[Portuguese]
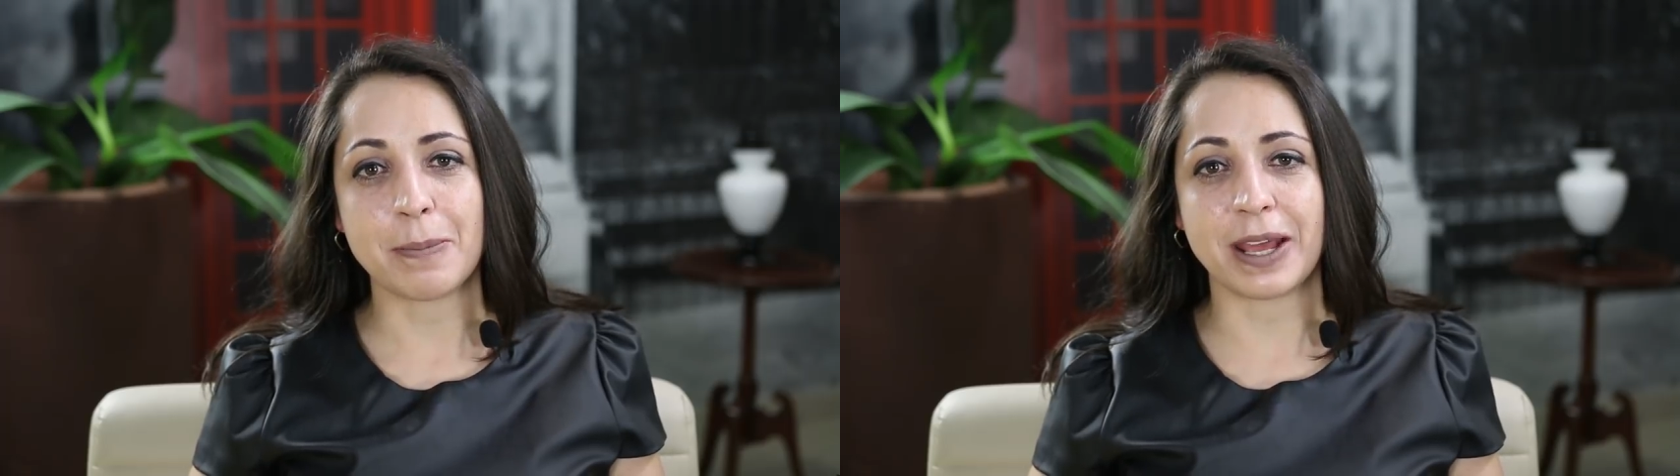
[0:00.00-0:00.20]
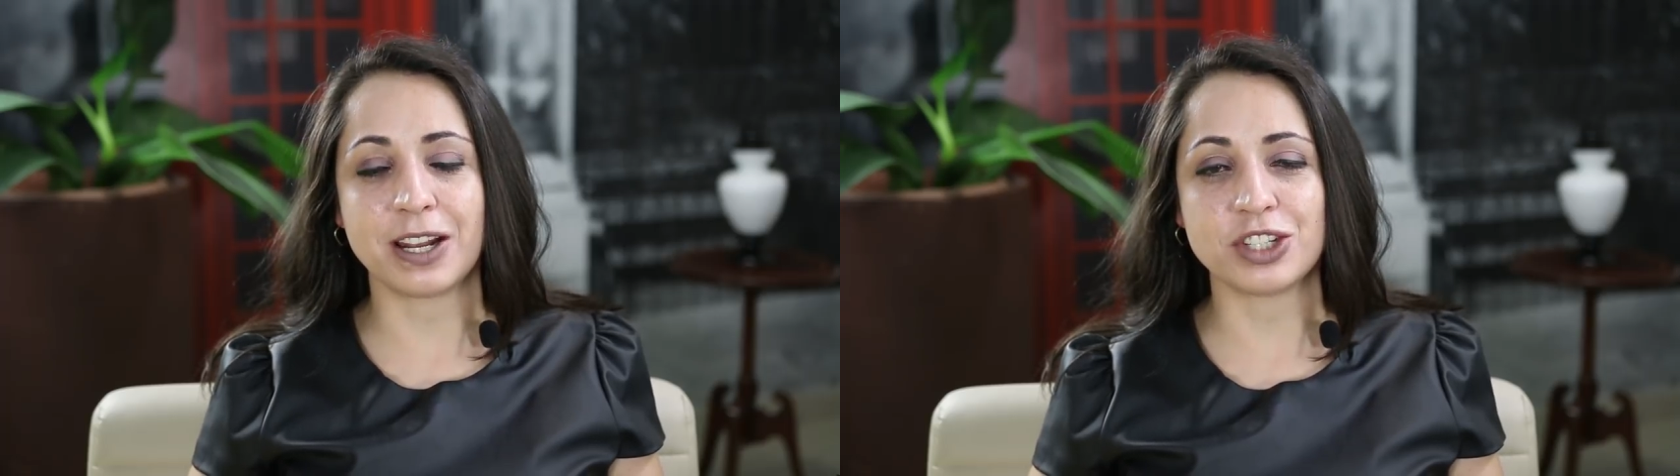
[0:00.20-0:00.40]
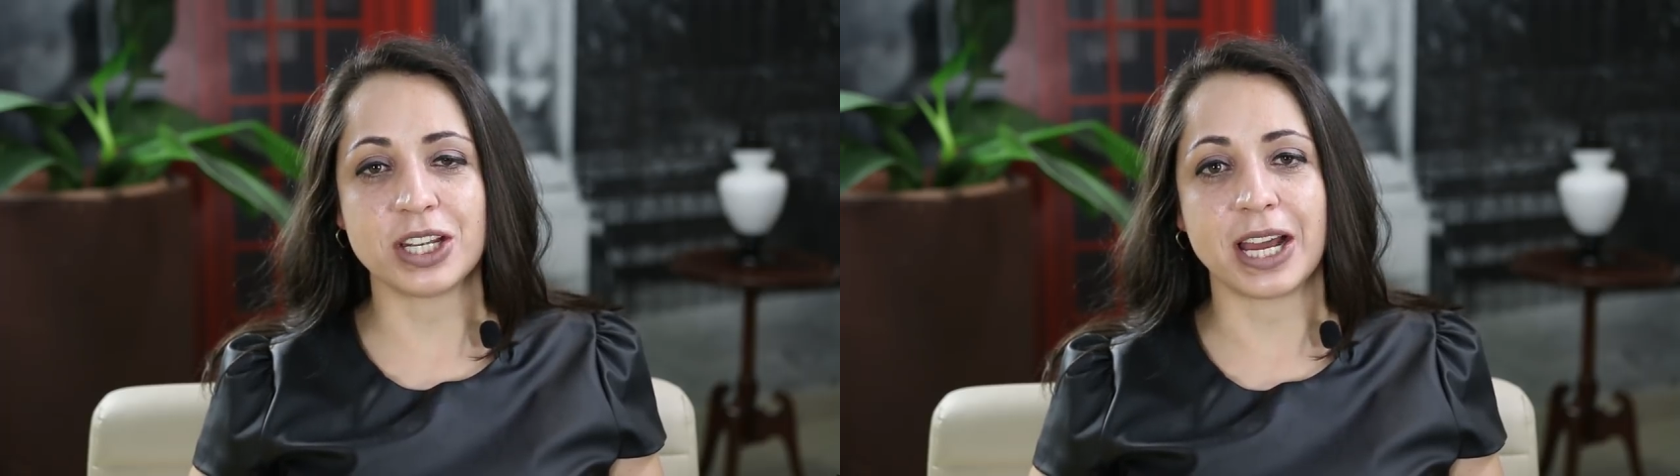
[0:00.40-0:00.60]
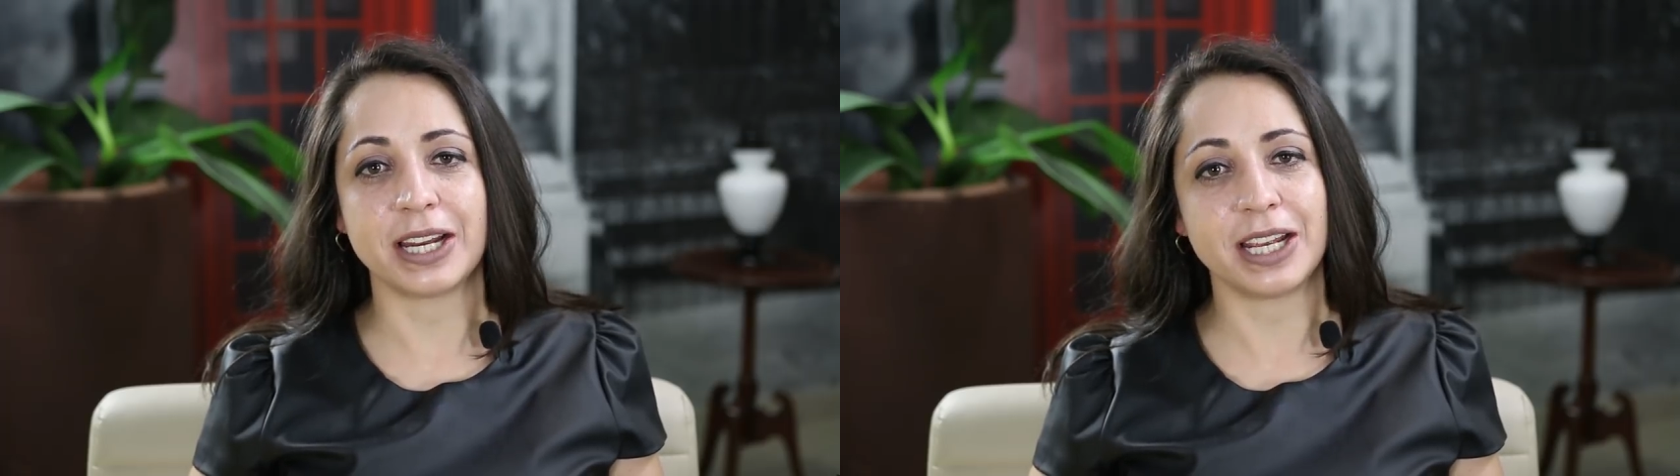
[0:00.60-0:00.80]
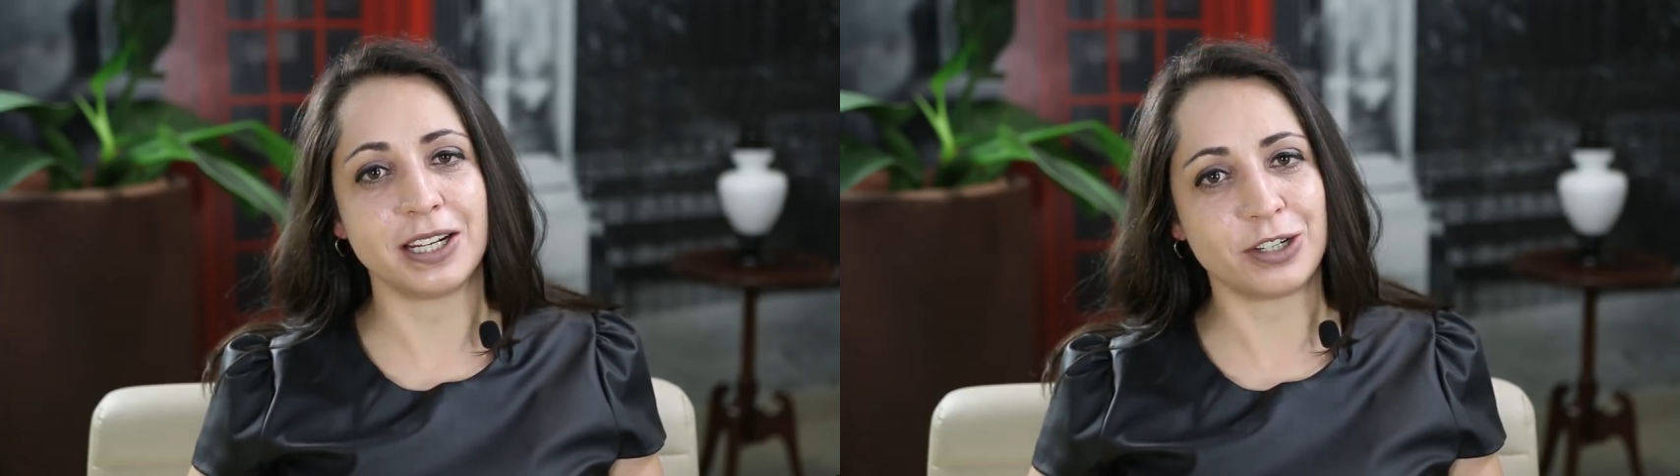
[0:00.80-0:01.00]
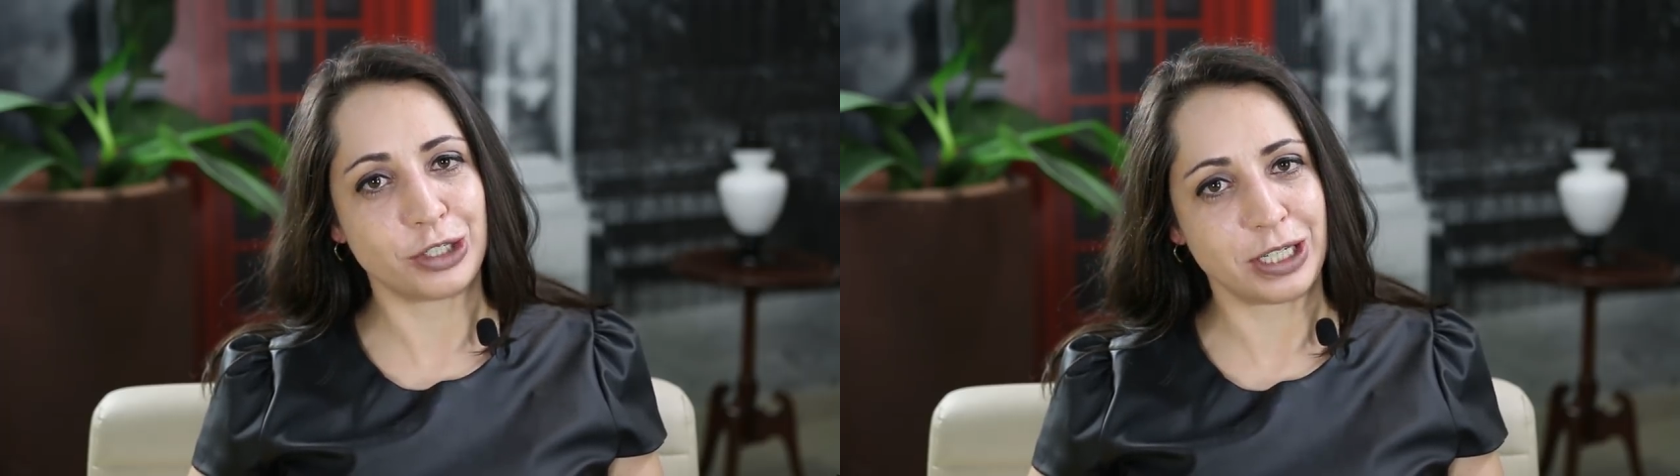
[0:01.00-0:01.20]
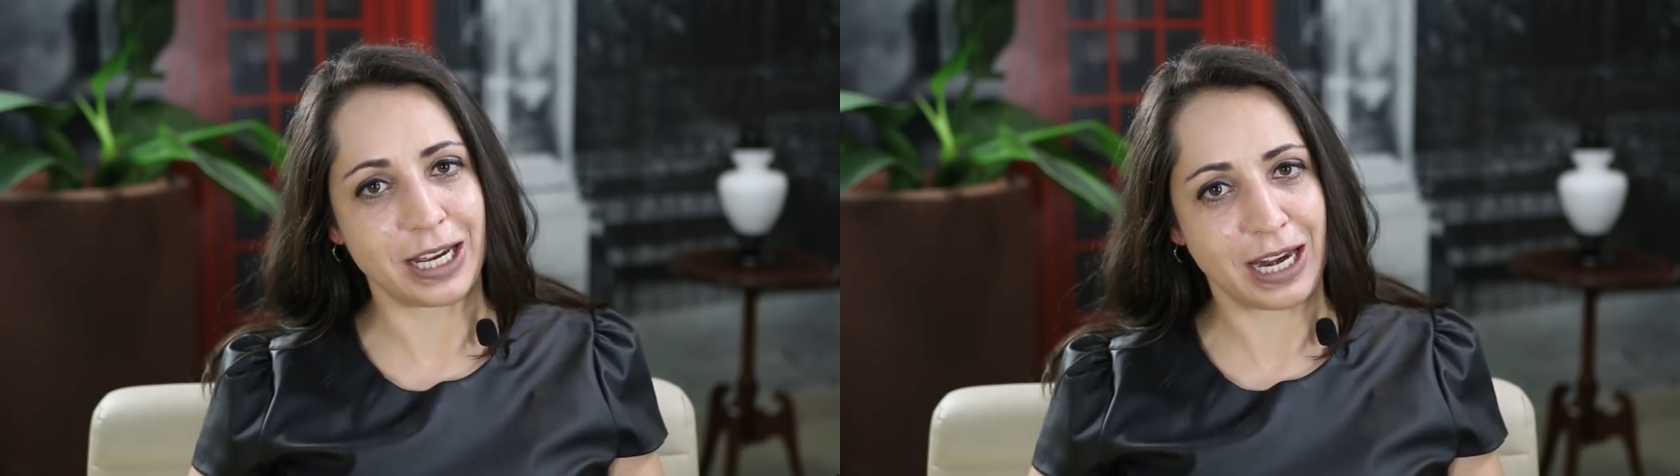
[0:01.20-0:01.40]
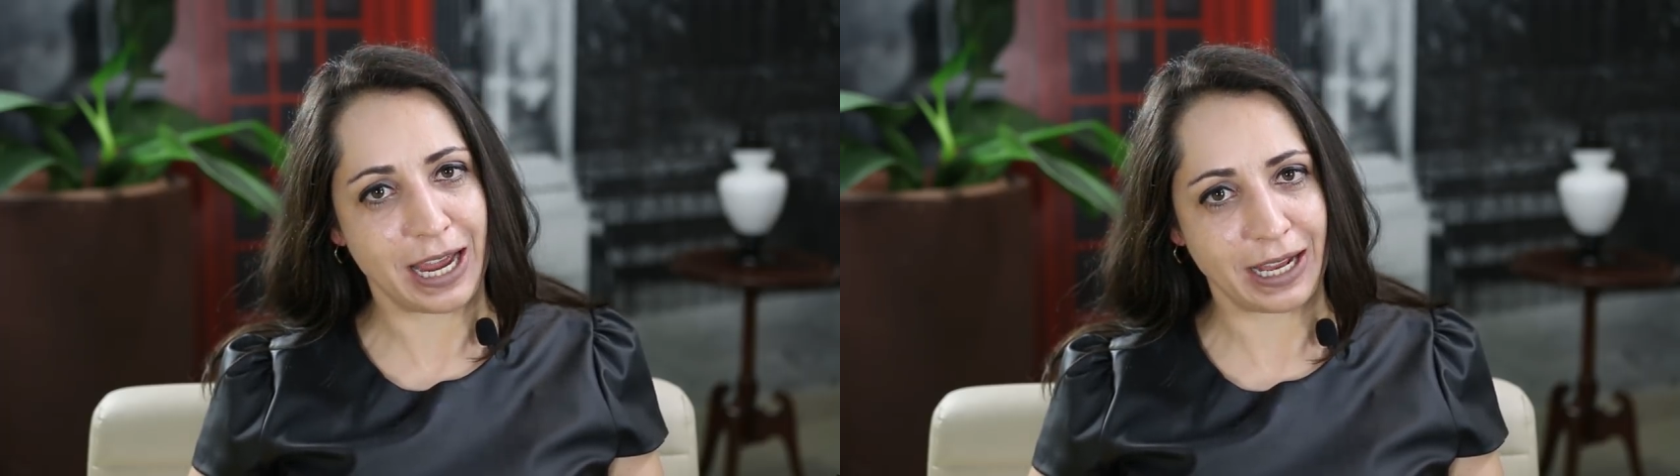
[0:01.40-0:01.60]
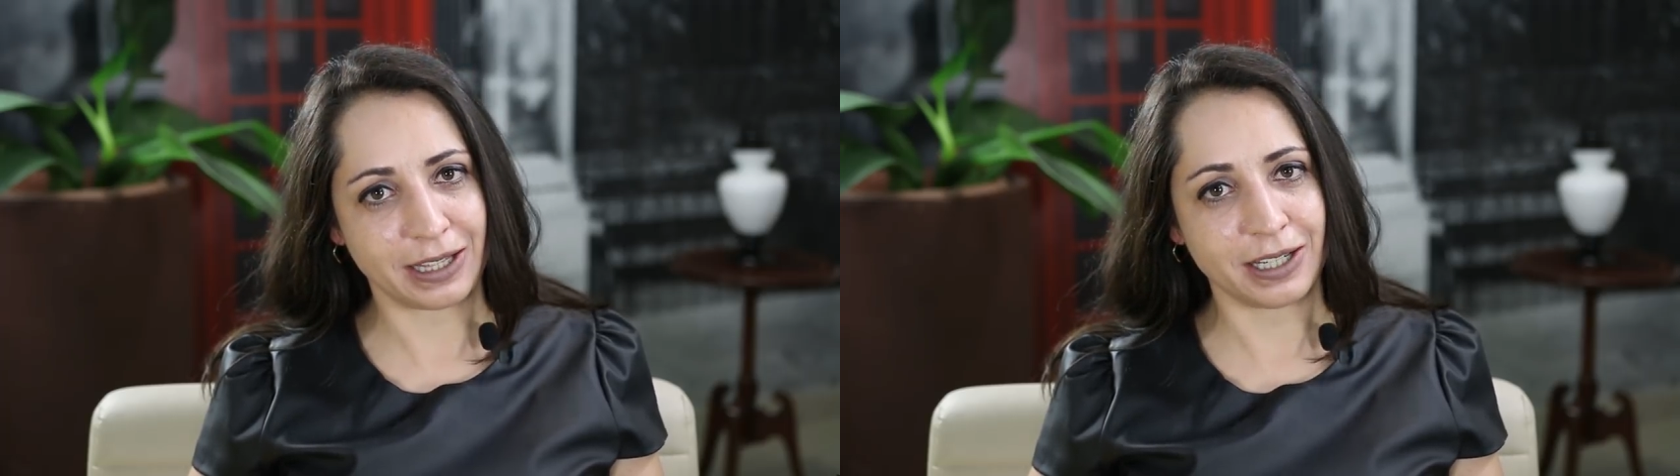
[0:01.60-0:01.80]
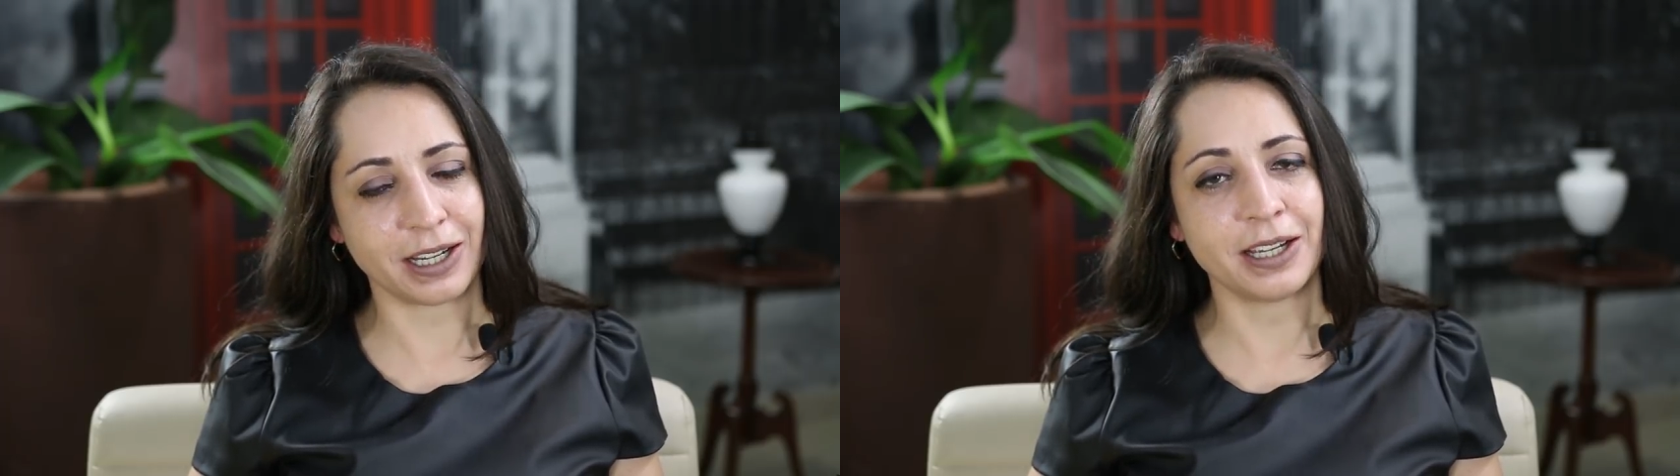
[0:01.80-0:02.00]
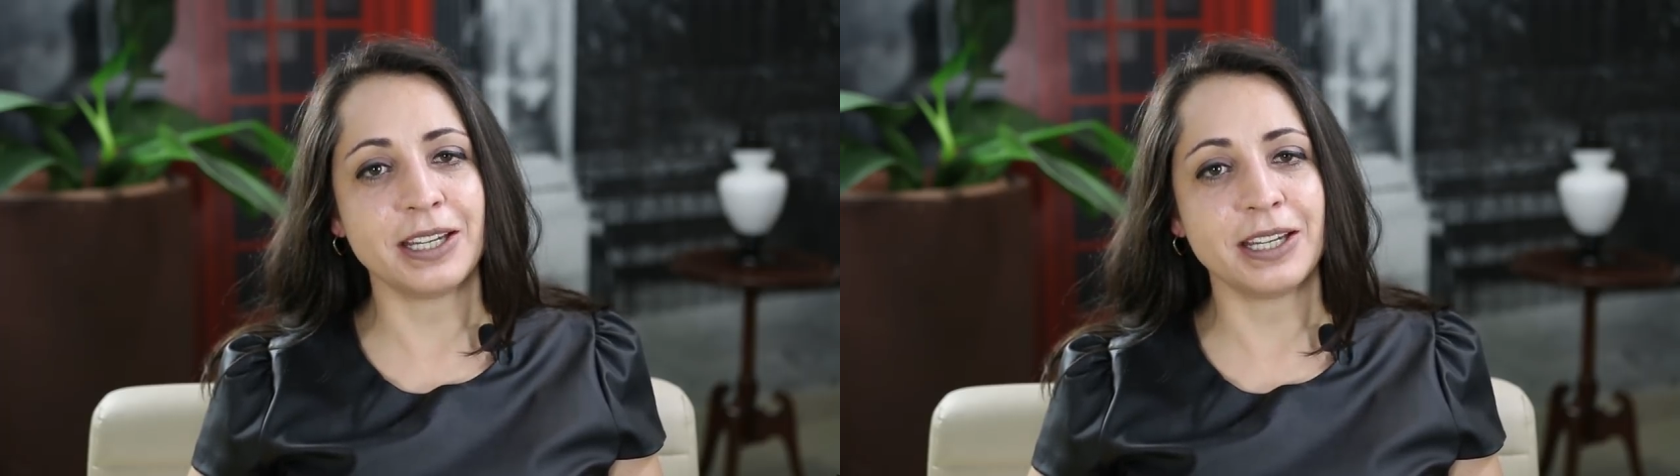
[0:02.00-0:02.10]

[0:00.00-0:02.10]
para gerar energia elétrica